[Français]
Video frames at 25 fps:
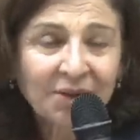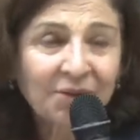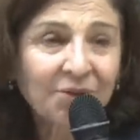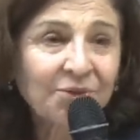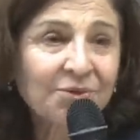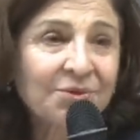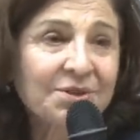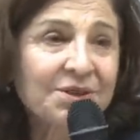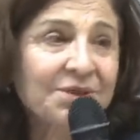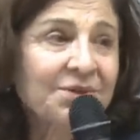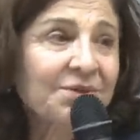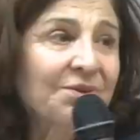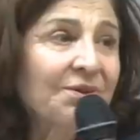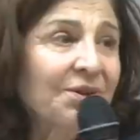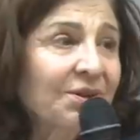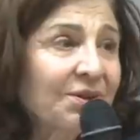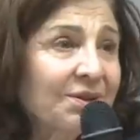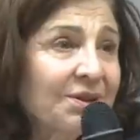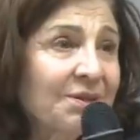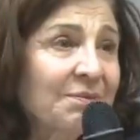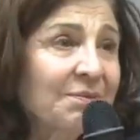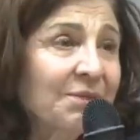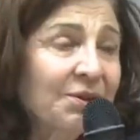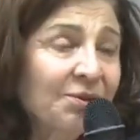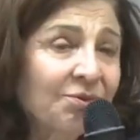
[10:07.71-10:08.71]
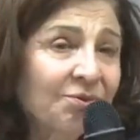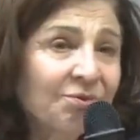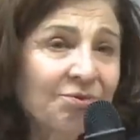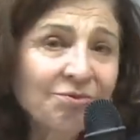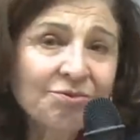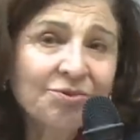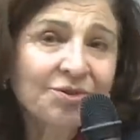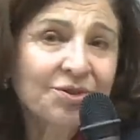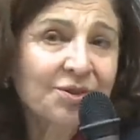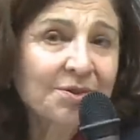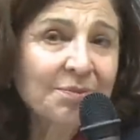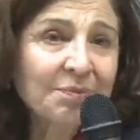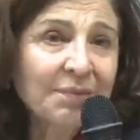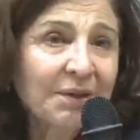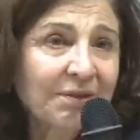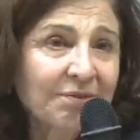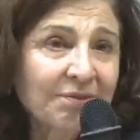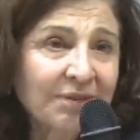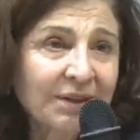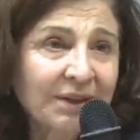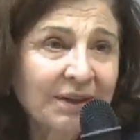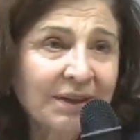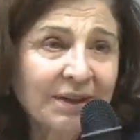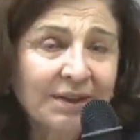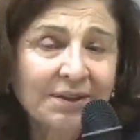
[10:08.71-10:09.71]
Donc si on leur dit mais non, c'est pas
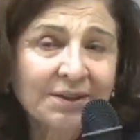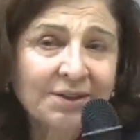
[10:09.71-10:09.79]
vrai,